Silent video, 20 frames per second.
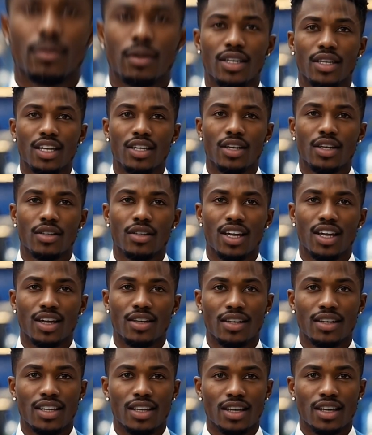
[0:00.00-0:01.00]
Mais attendez,
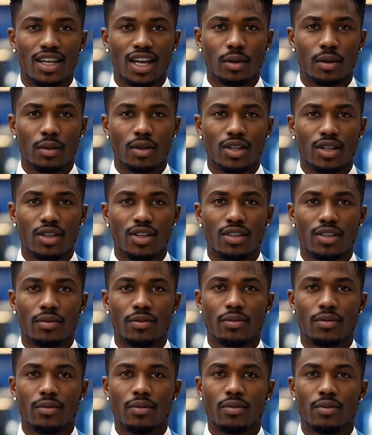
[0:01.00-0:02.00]
il y a plus.
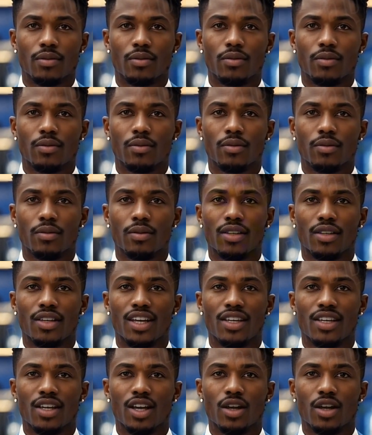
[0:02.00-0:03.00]

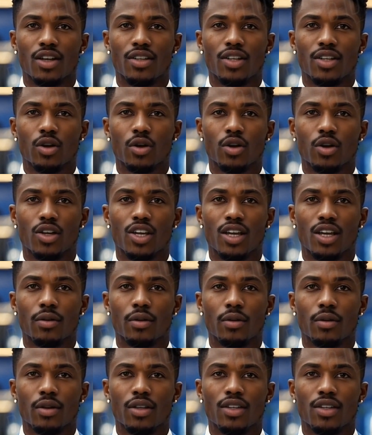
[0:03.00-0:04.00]
Des encres
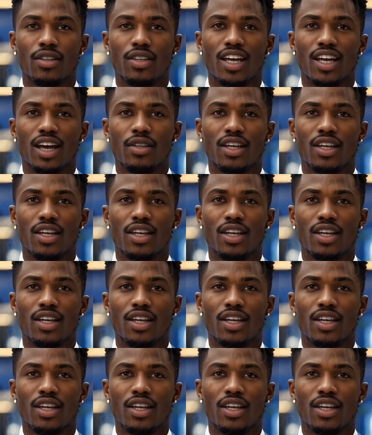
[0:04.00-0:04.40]
théologiquement modifiées